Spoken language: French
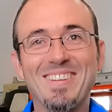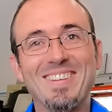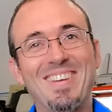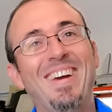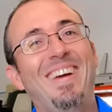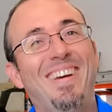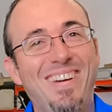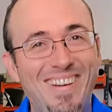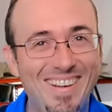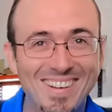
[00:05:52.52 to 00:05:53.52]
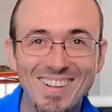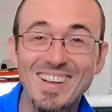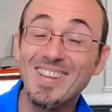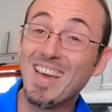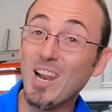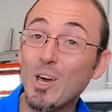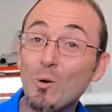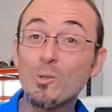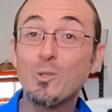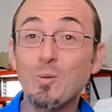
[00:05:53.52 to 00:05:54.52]
de mal, tu vois, mais... Il y a la
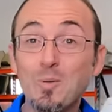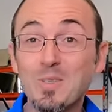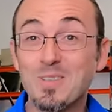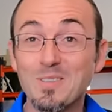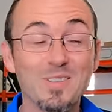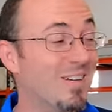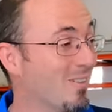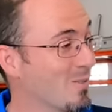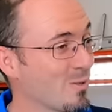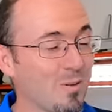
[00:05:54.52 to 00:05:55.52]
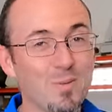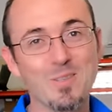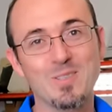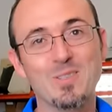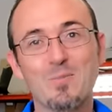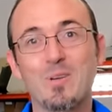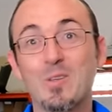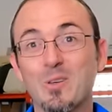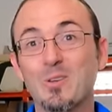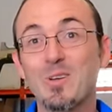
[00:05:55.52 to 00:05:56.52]
R11 Turbo, si tu veux, la R11 Turbo. Oui, mais c'est
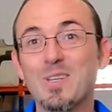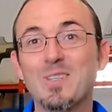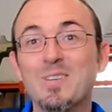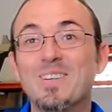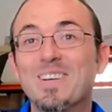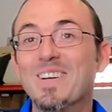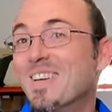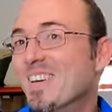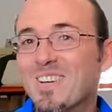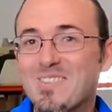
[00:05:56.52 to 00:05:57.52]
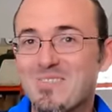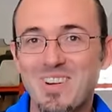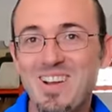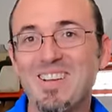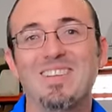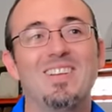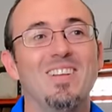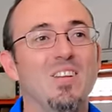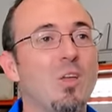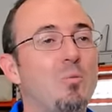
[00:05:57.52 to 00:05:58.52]
pareil, la R11, c'est une voiture de
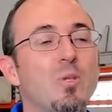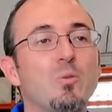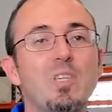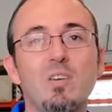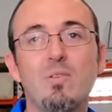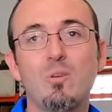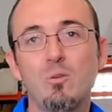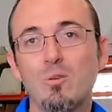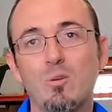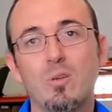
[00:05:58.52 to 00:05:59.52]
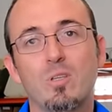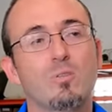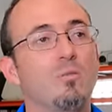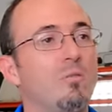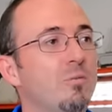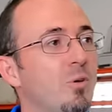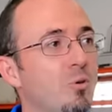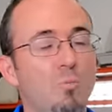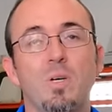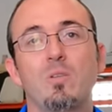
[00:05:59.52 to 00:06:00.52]
collection. Alors, mais tout ce qui est véhicule de collection,
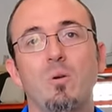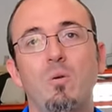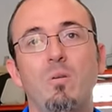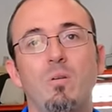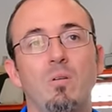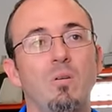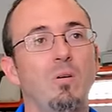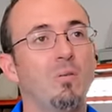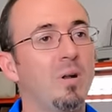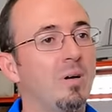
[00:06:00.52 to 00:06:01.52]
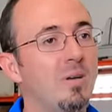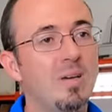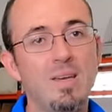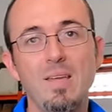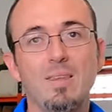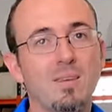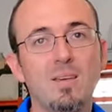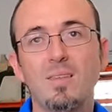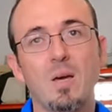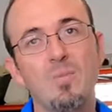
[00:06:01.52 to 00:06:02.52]
véhicule passion, euh, voilà,
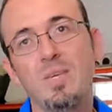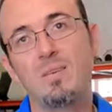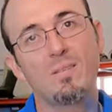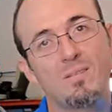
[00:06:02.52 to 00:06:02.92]
électrique, thermique,